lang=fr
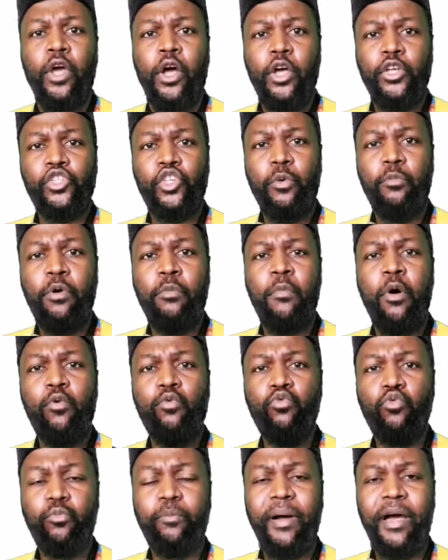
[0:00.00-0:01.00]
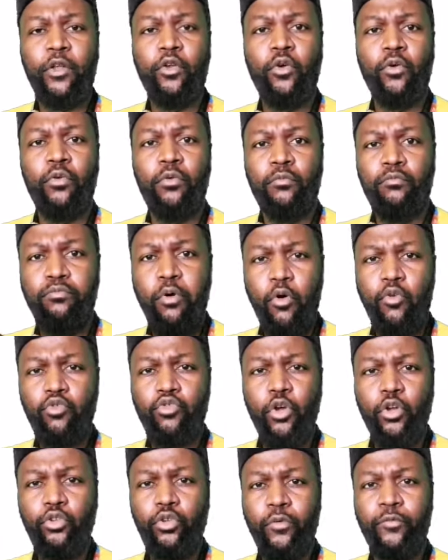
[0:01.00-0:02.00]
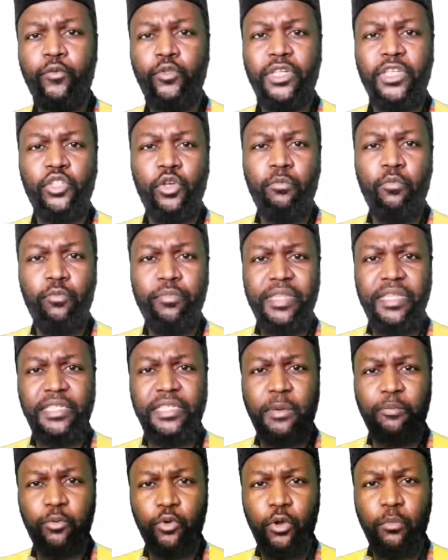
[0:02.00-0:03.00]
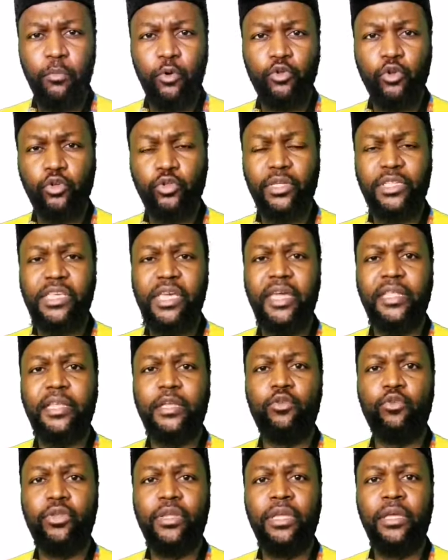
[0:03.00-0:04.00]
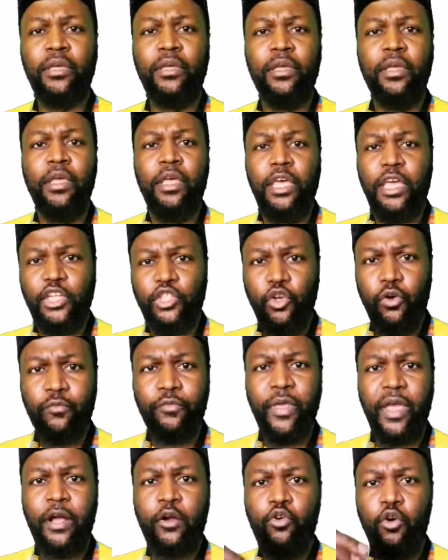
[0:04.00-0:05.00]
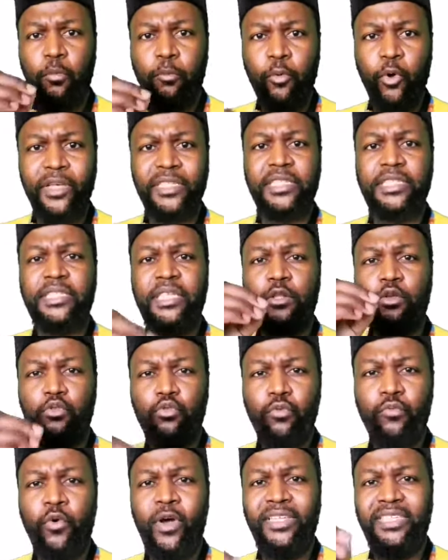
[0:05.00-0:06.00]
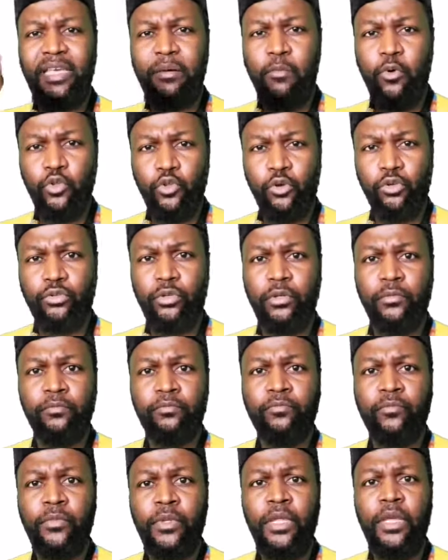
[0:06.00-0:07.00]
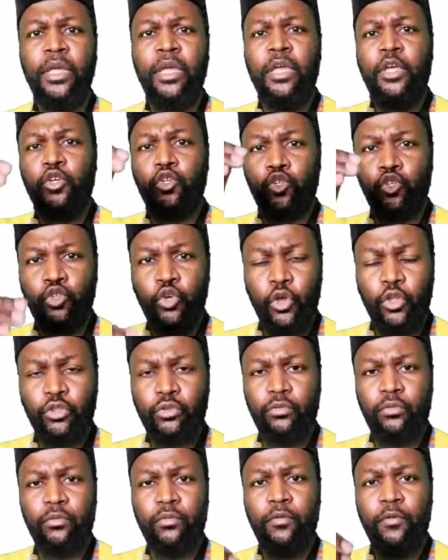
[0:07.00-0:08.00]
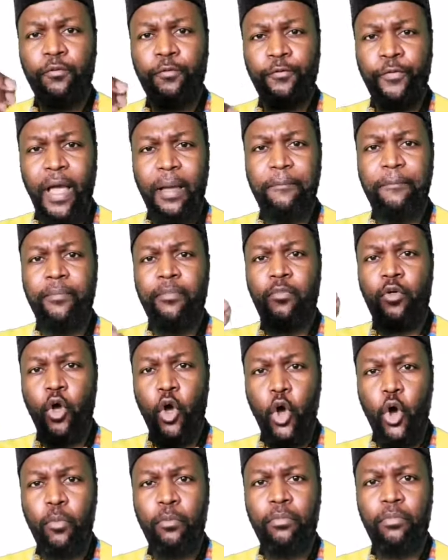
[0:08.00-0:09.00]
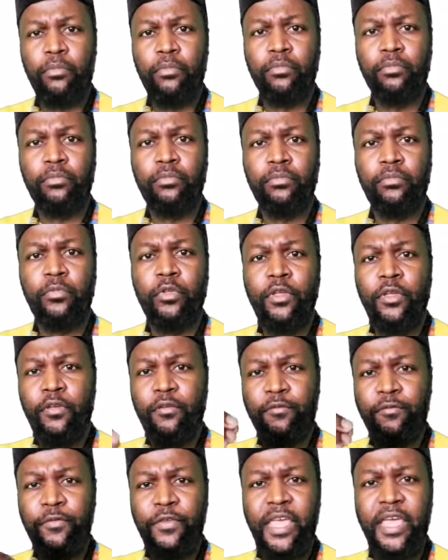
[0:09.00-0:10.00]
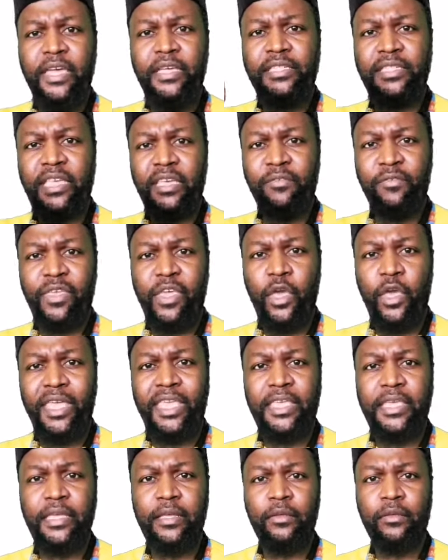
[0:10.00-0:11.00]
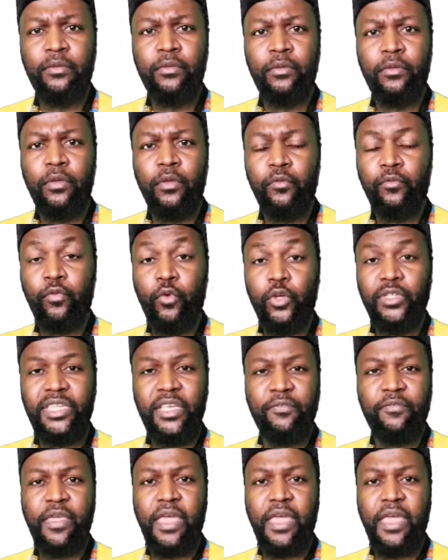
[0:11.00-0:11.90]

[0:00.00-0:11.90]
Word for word: en ce moment où nous parlons, beaucoup d'entre vous se sont mobilisés pour le mot d'ordre qui a été donné. Et j'en viens encore pour insister de nouveau à ces mots d'ordre. Jeunes, femmes, hommes, vieux et vieilles, vieux et